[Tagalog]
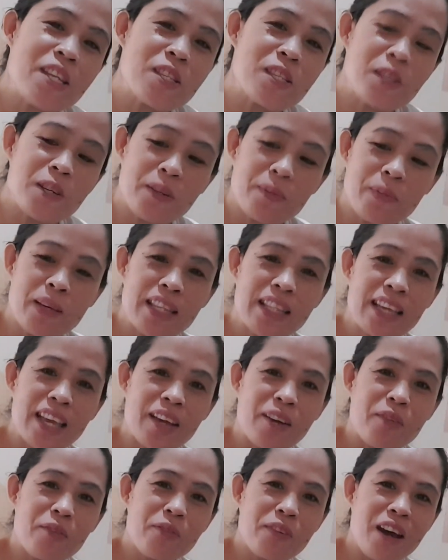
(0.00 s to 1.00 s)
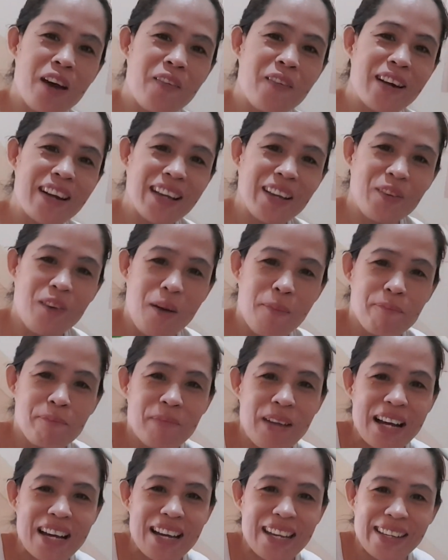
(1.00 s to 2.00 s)
Disturbant kay flower.
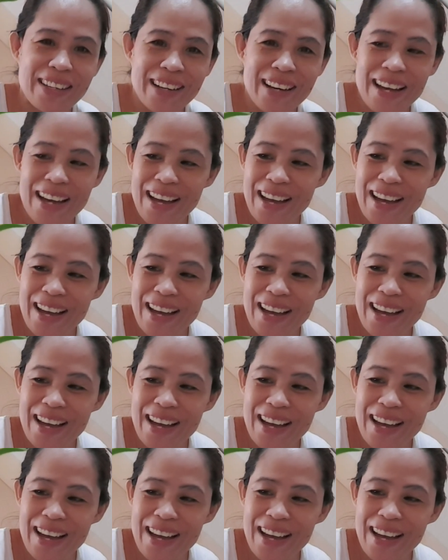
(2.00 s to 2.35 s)
Guwapa kayo.